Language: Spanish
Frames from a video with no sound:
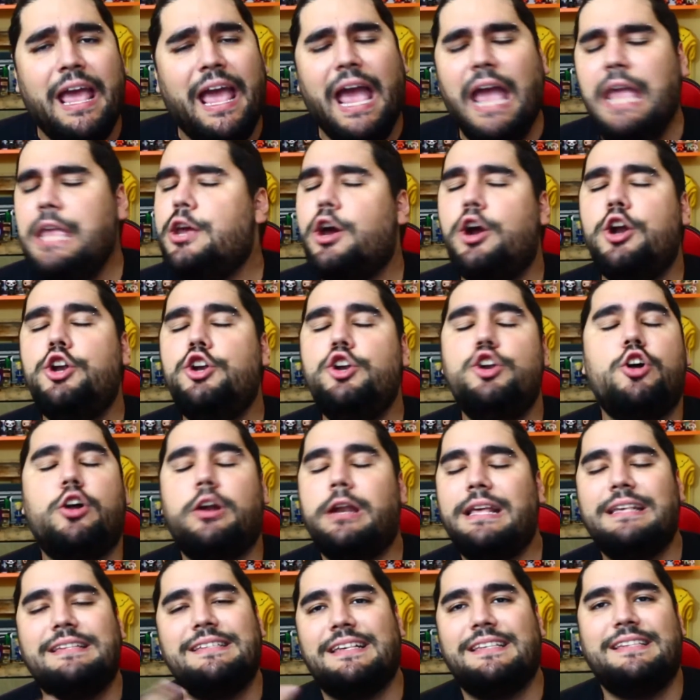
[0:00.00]
ellos no
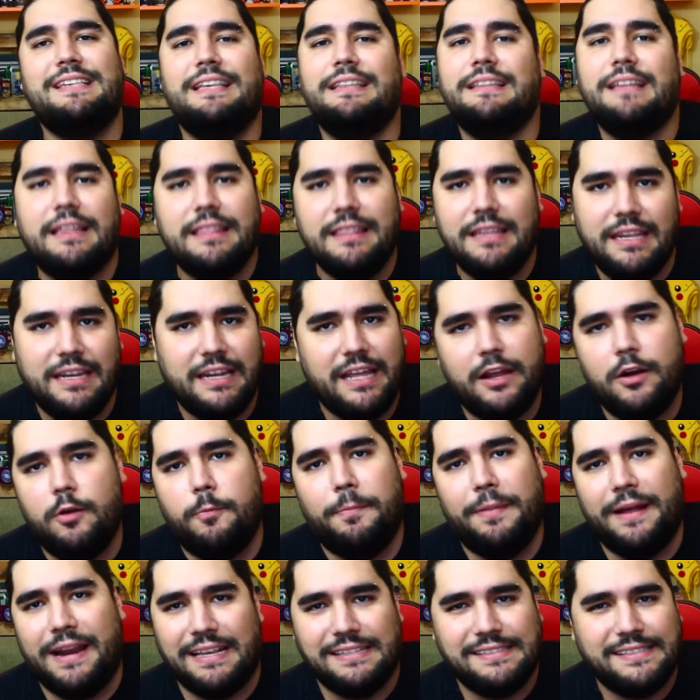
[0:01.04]
necesitan dinero
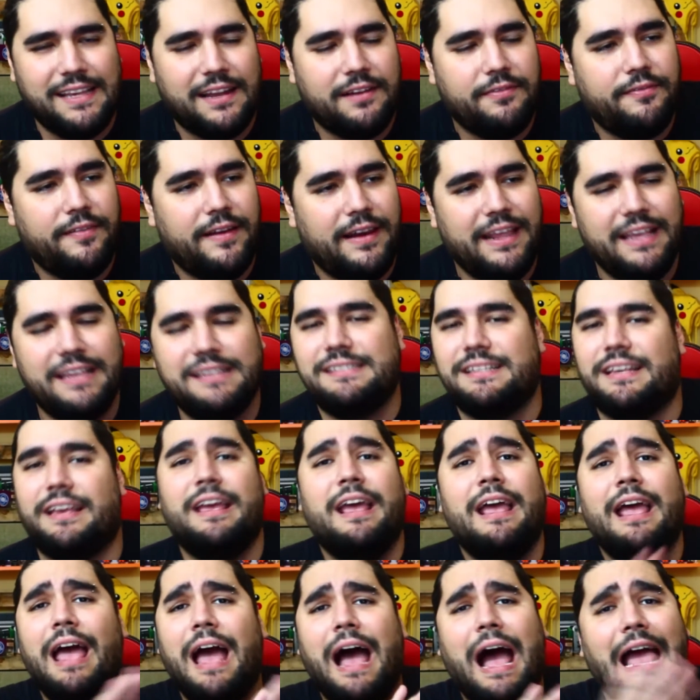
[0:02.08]
para ser felices.
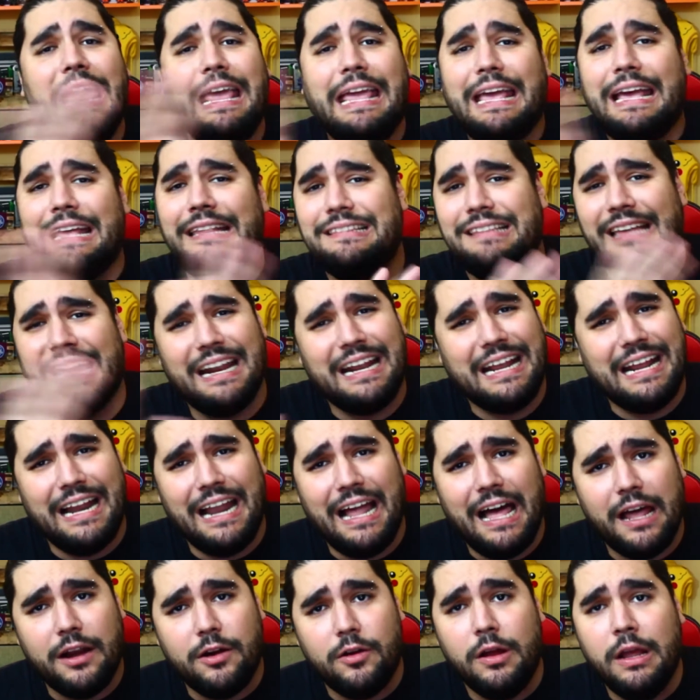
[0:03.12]
Hay que estar
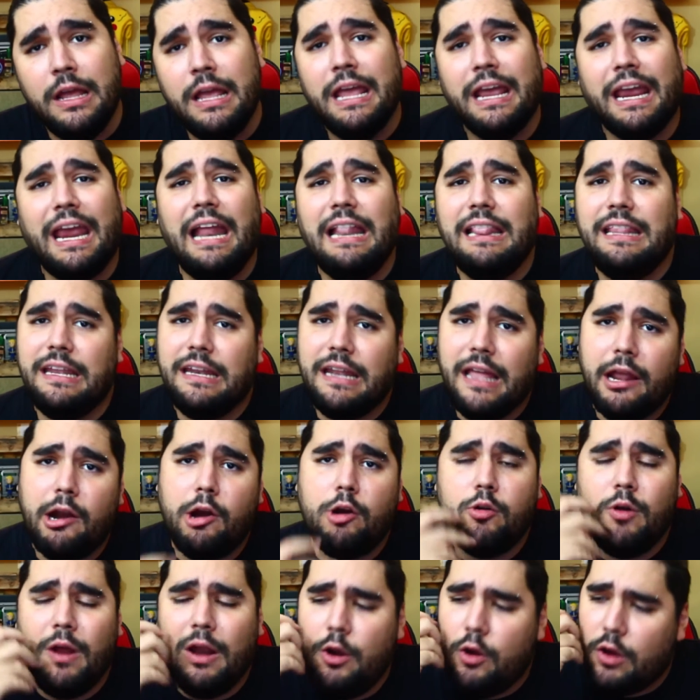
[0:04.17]
claro que el dinero
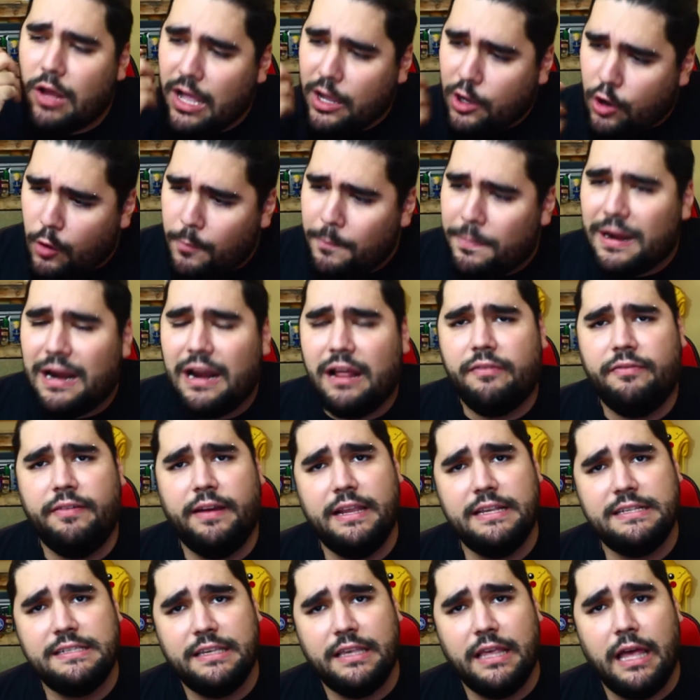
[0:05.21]
no es lo que compra la
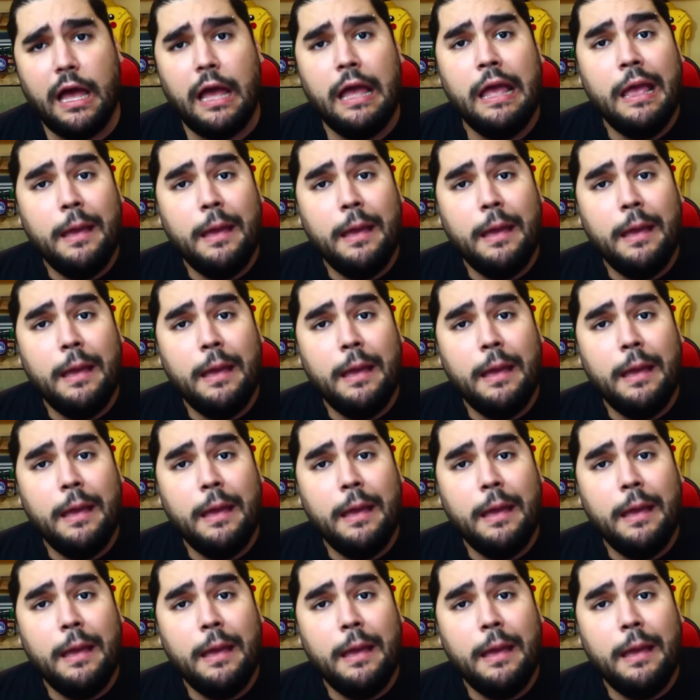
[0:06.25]
felicidad.